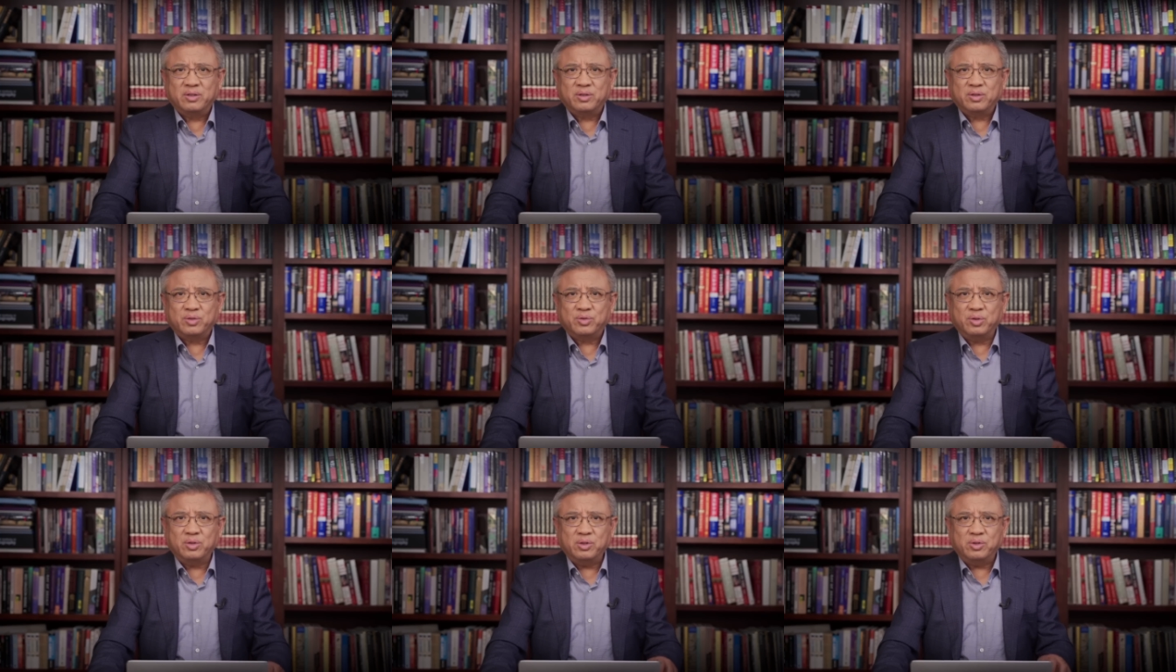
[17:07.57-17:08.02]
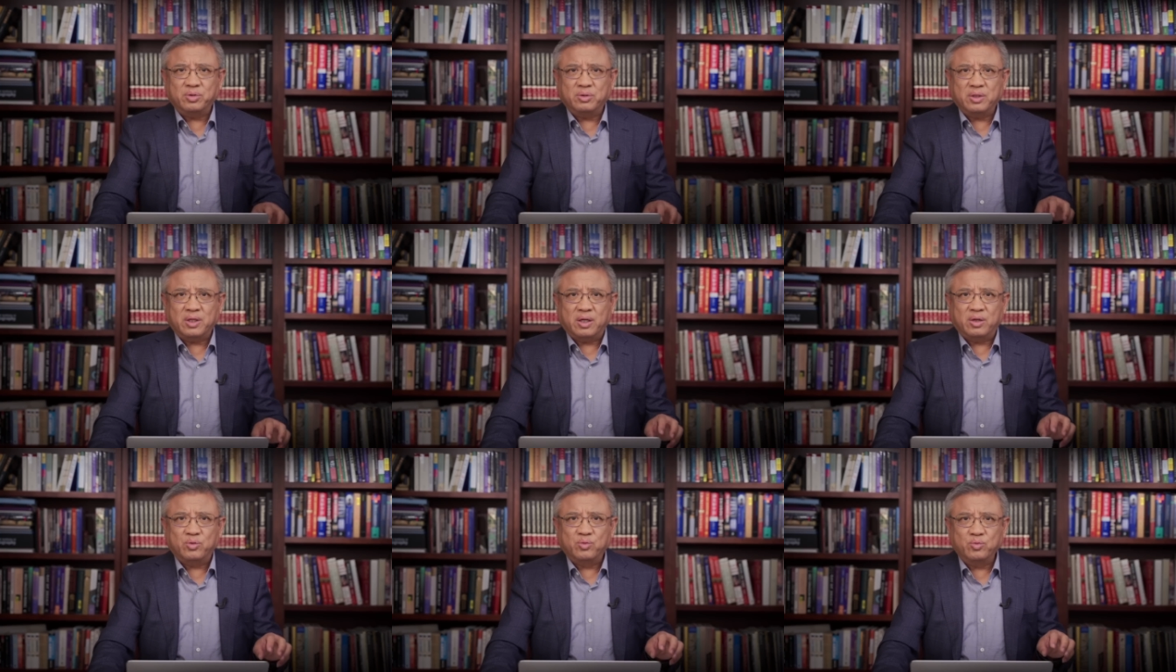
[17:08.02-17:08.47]
所以说
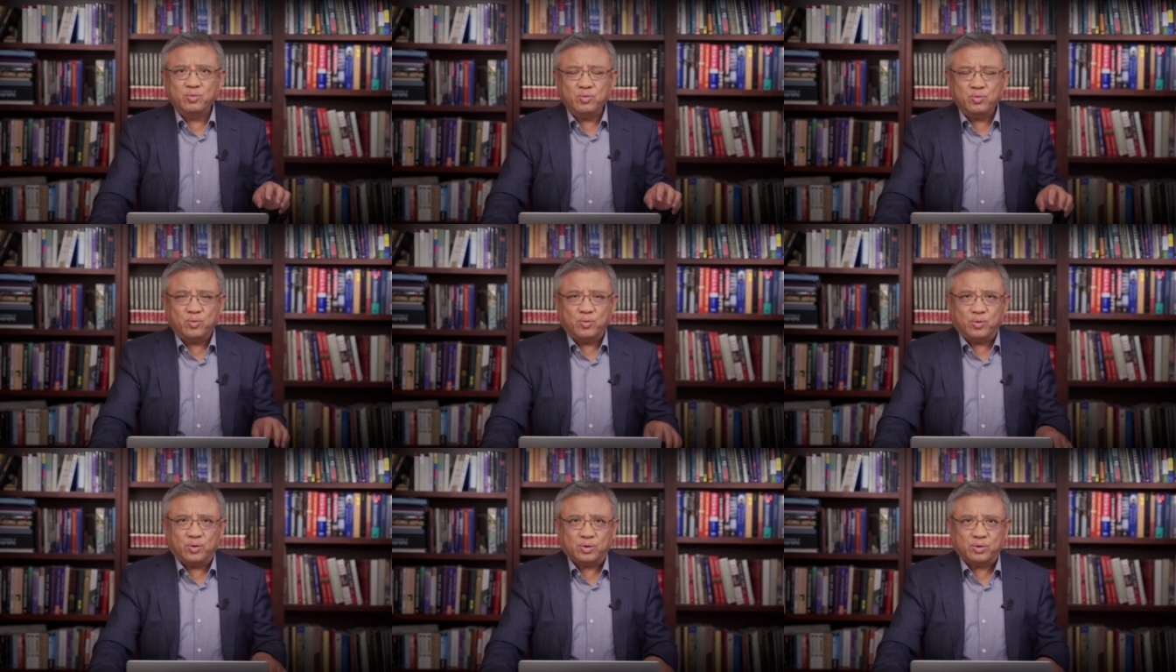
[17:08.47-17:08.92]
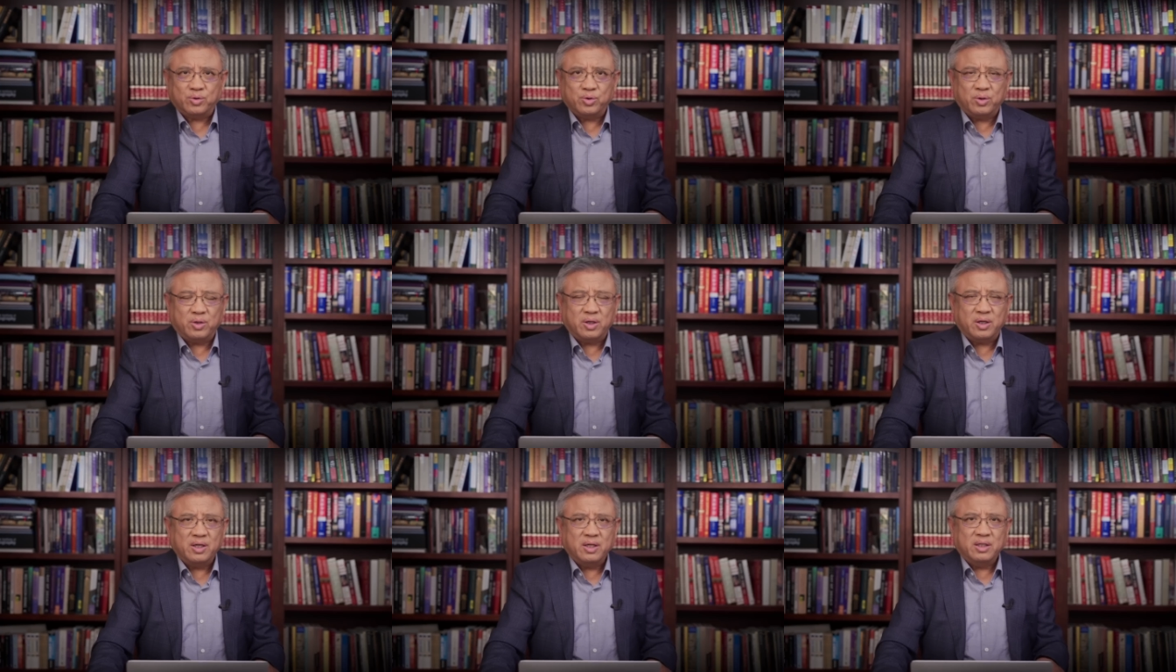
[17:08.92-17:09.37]
呢，如果
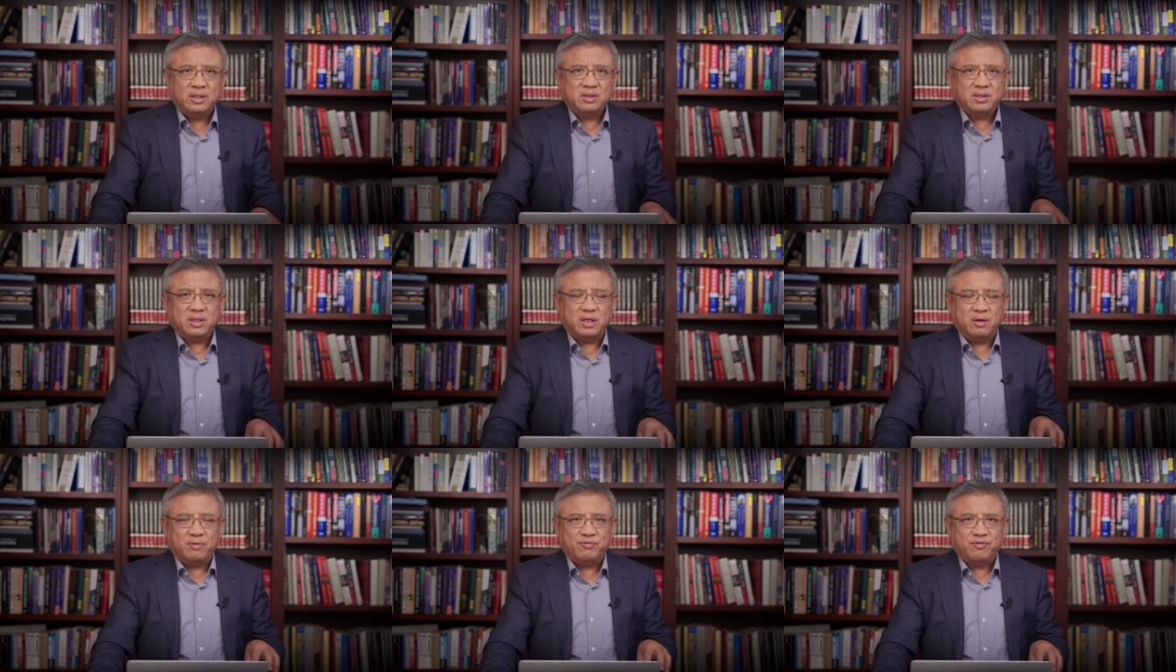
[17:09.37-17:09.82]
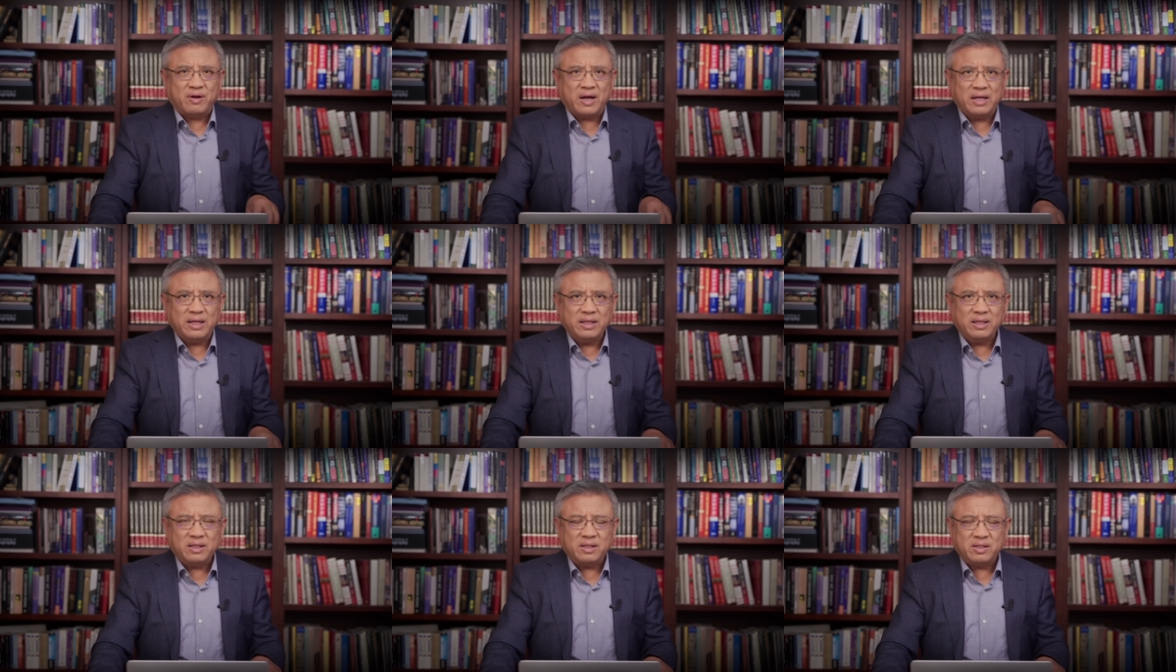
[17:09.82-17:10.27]
说这个
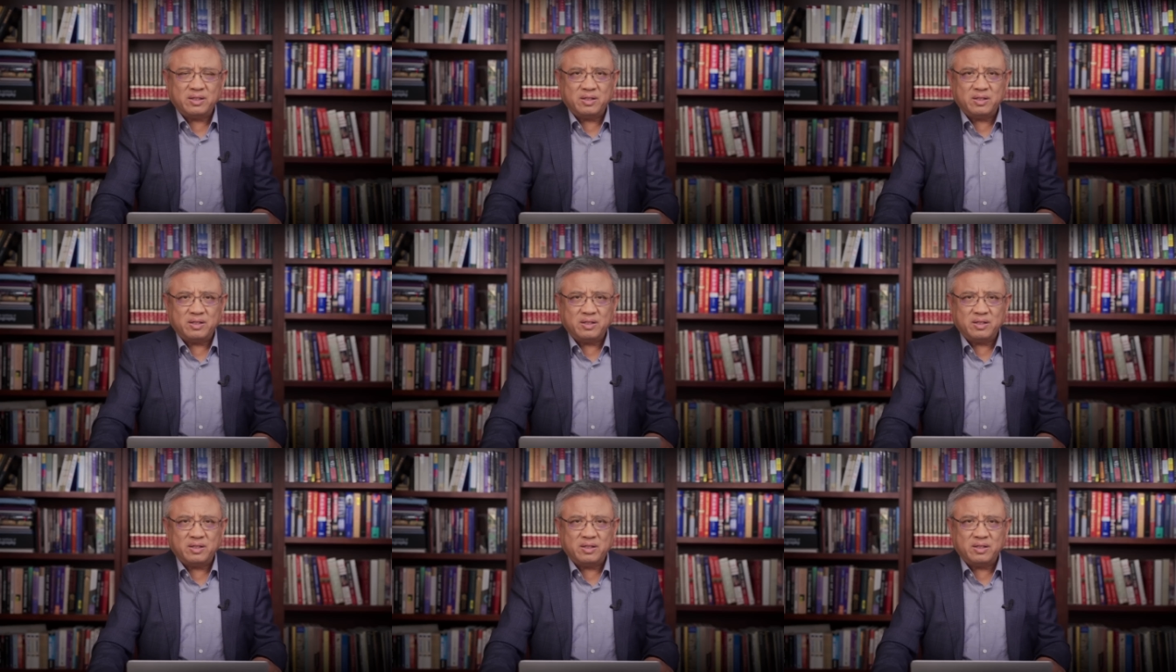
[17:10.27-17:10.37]
反